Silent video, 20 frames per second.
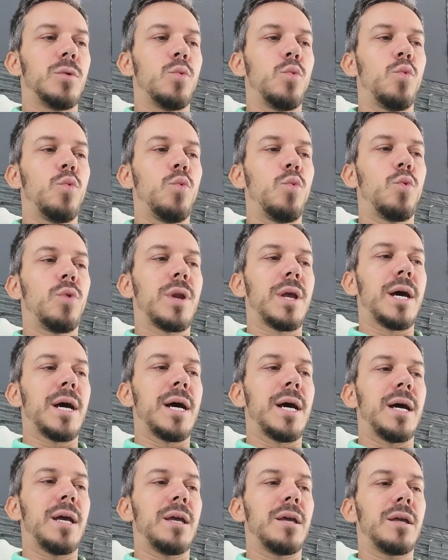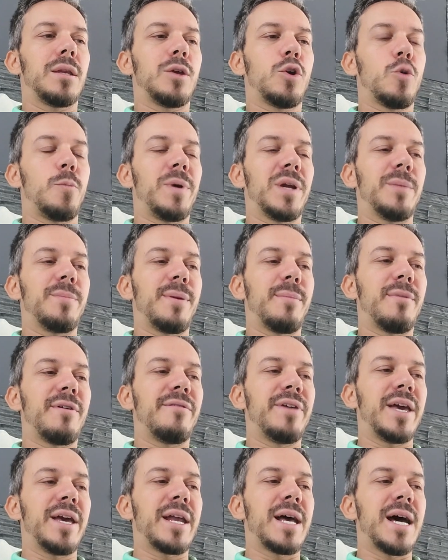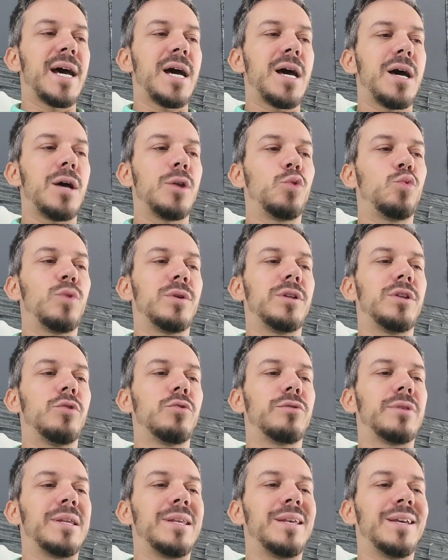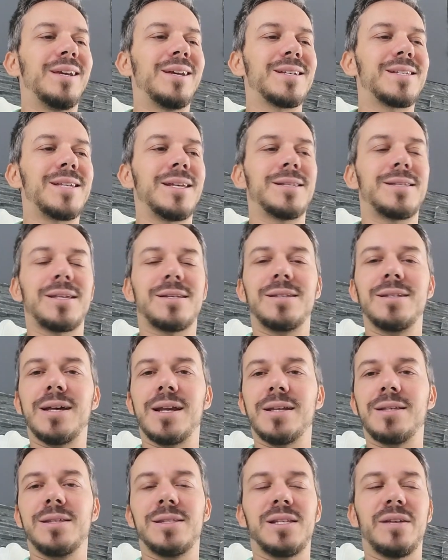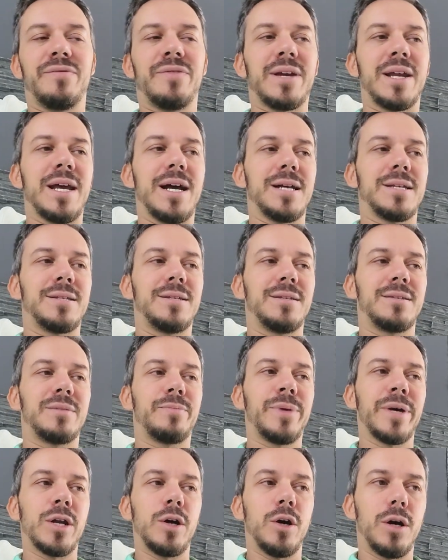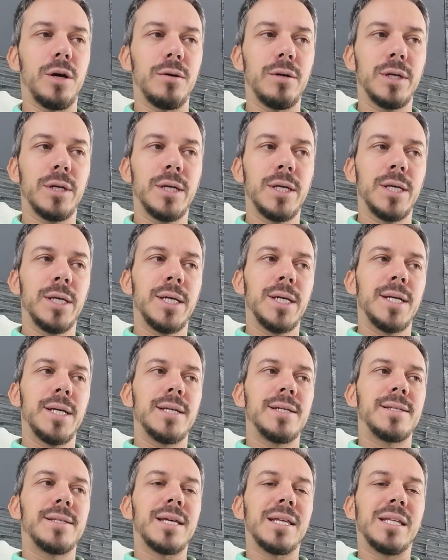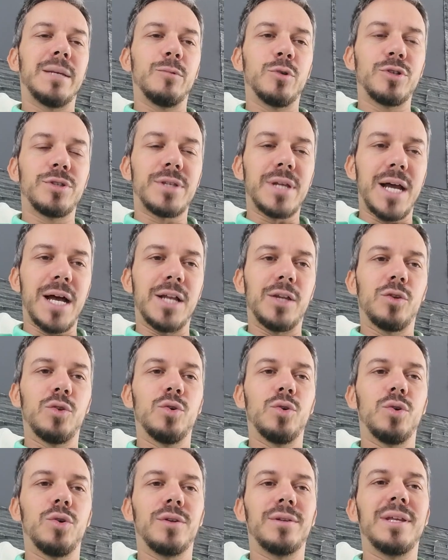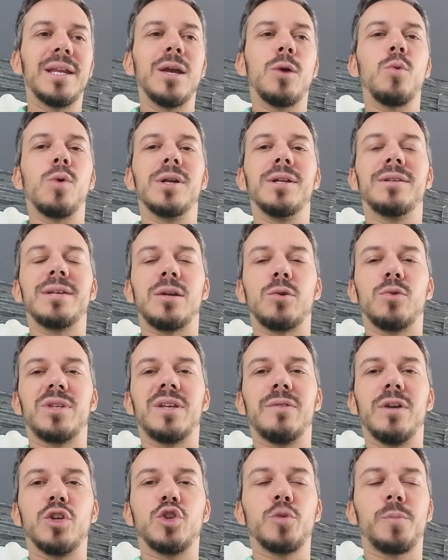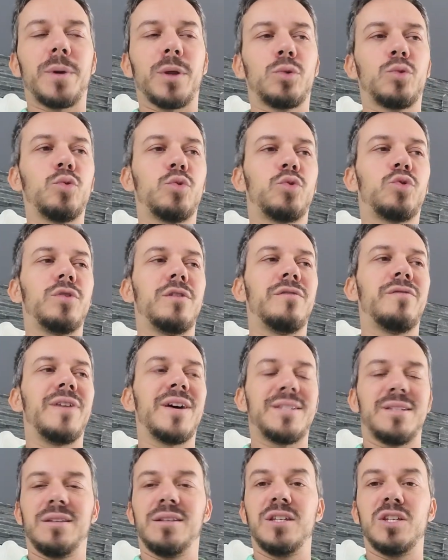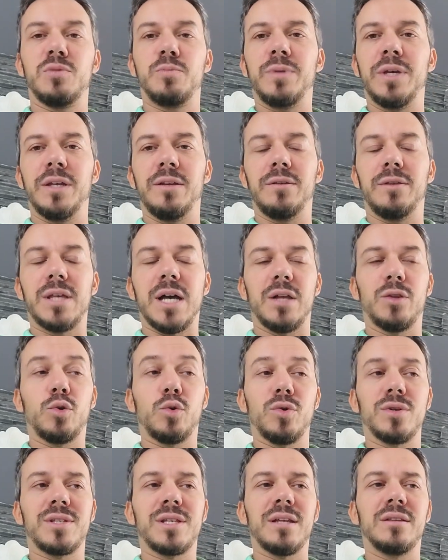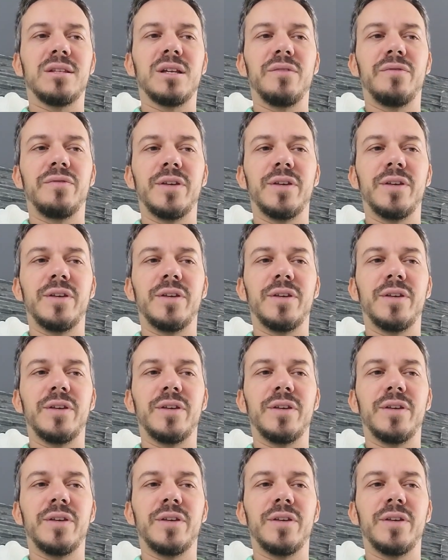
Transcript: una è eh, di Coppa di Primavera, due di Youth League senza segnare, senza fare assist, però sta dimostrando delle qualità notevoli, soprattutto in fase di spinta. Nonostante il